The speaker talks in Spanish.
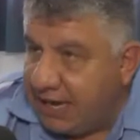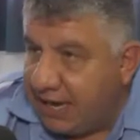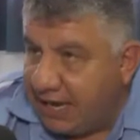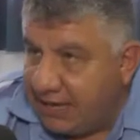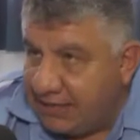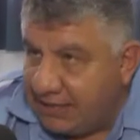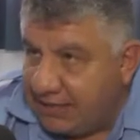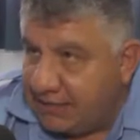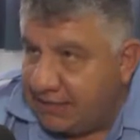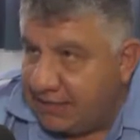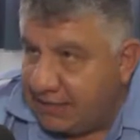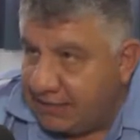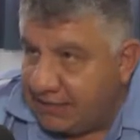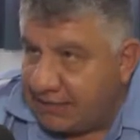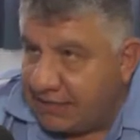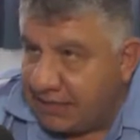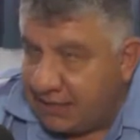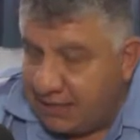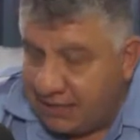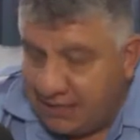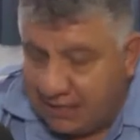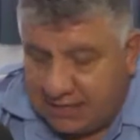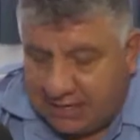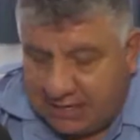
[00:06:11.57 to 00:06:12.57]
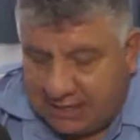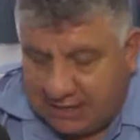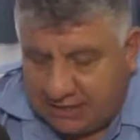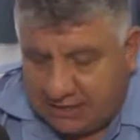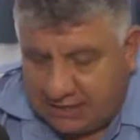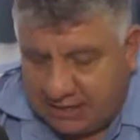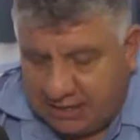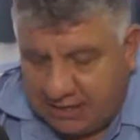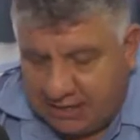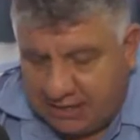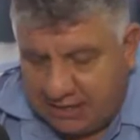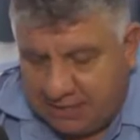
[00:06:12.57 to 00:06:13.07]
Ahí detienen a
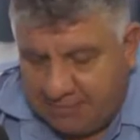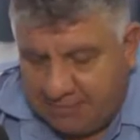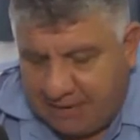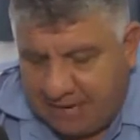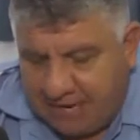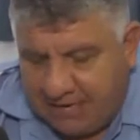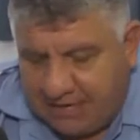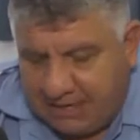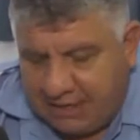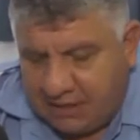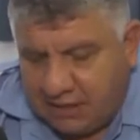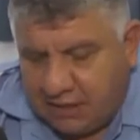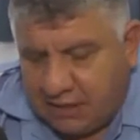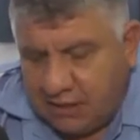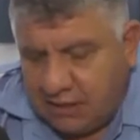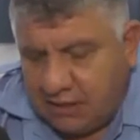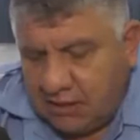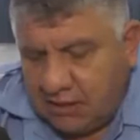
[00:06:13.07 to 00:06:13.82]
este animal